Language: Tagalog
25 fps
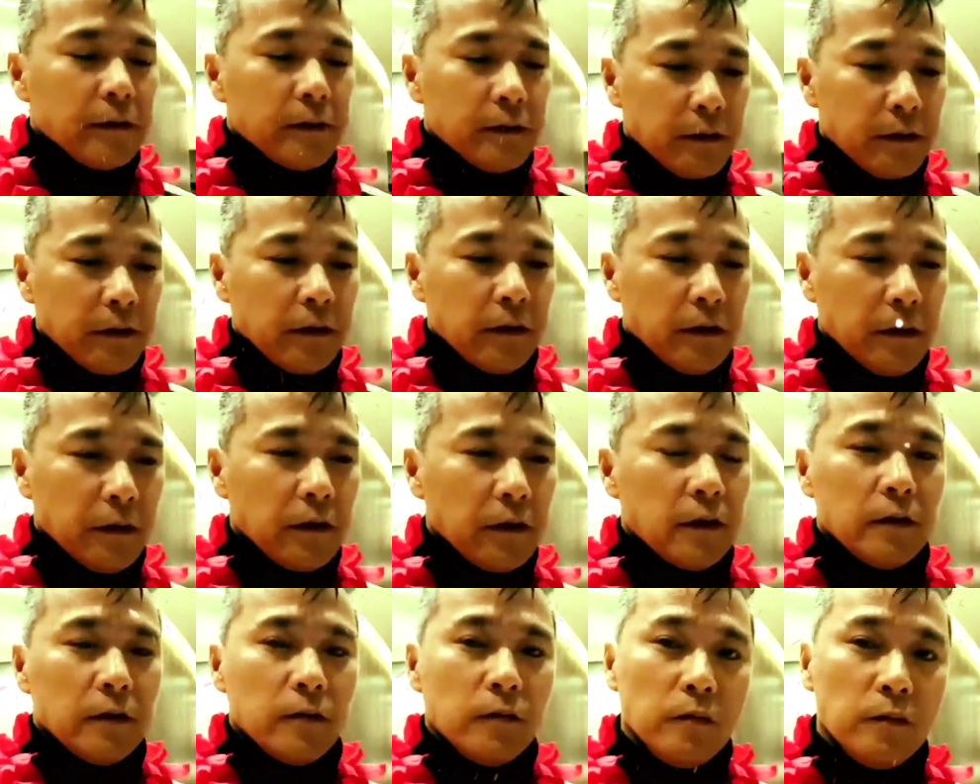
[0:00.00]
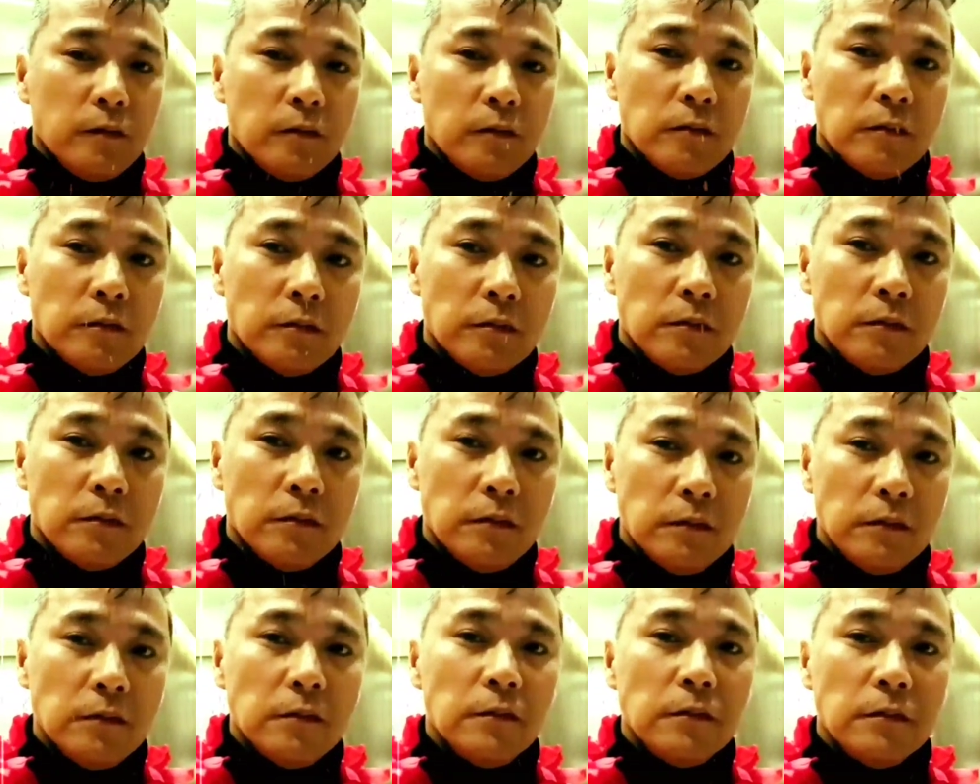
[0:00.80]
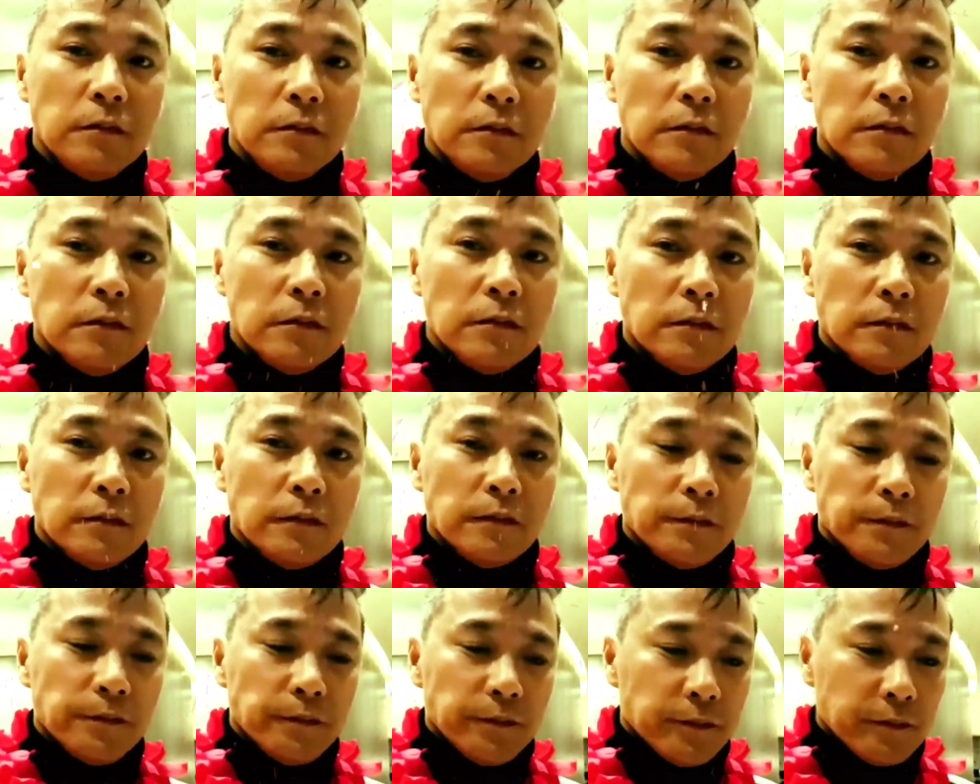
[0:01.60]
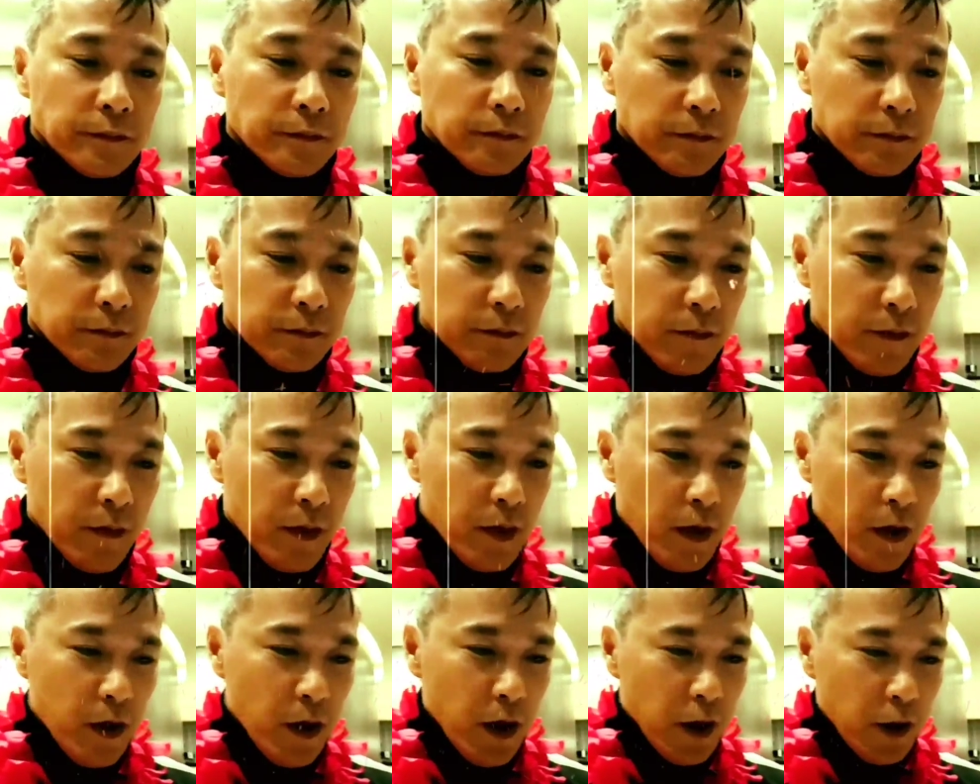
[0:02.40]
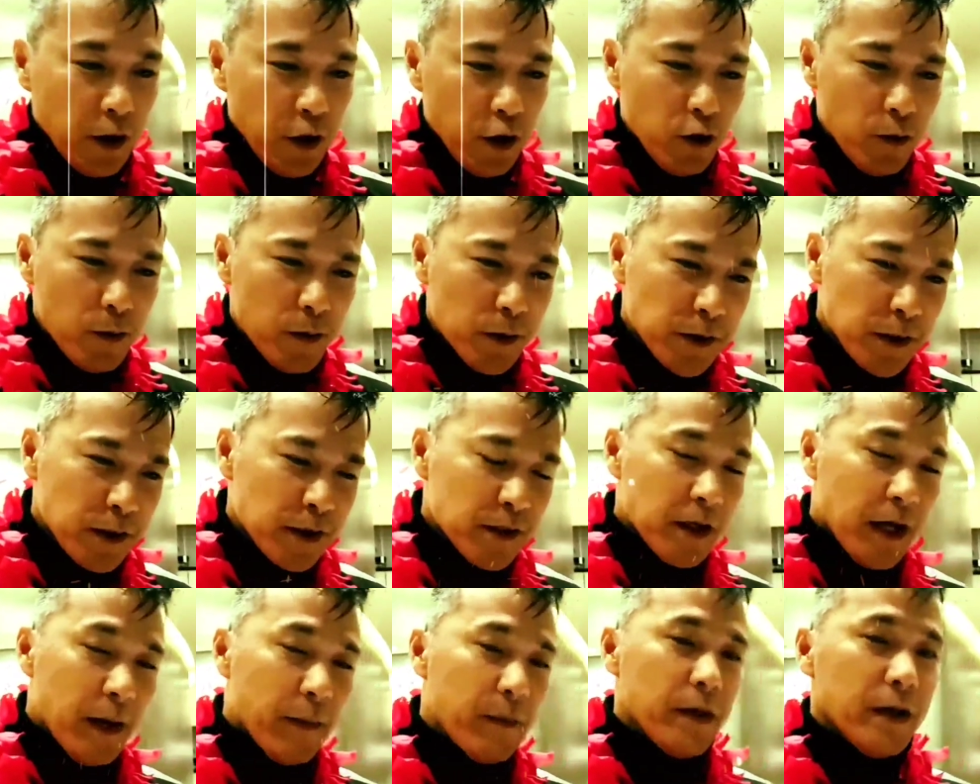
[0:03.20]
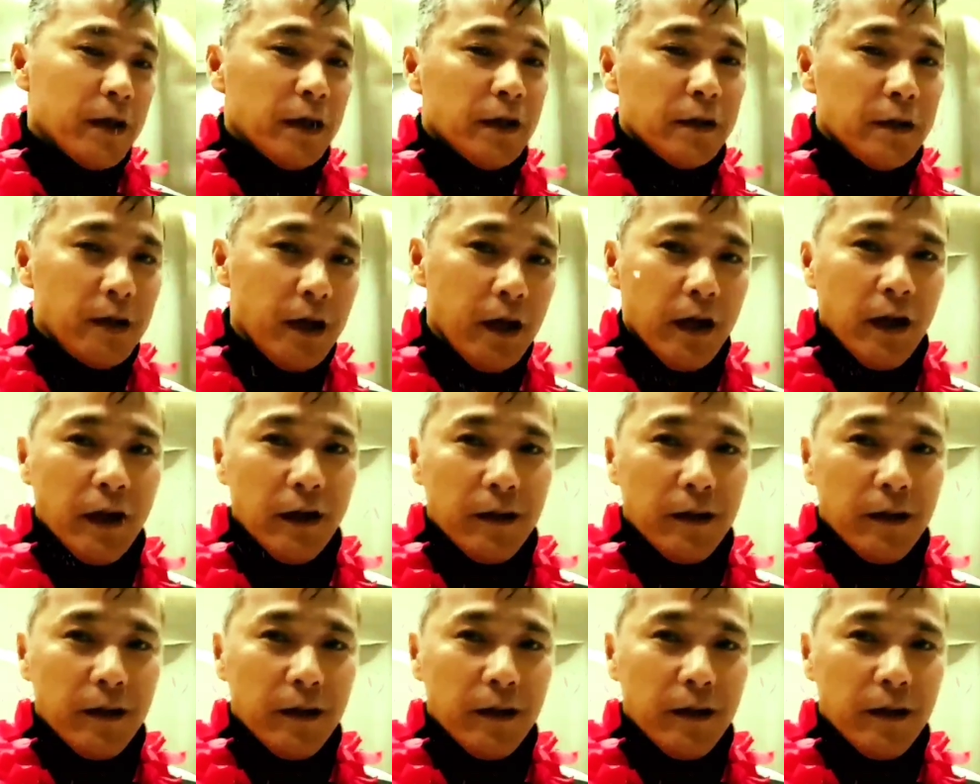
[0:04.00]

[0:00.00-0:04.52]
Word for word: So, so, so, boto ba kayo kay Aljur? Hindi ko naman sinasabing hindi.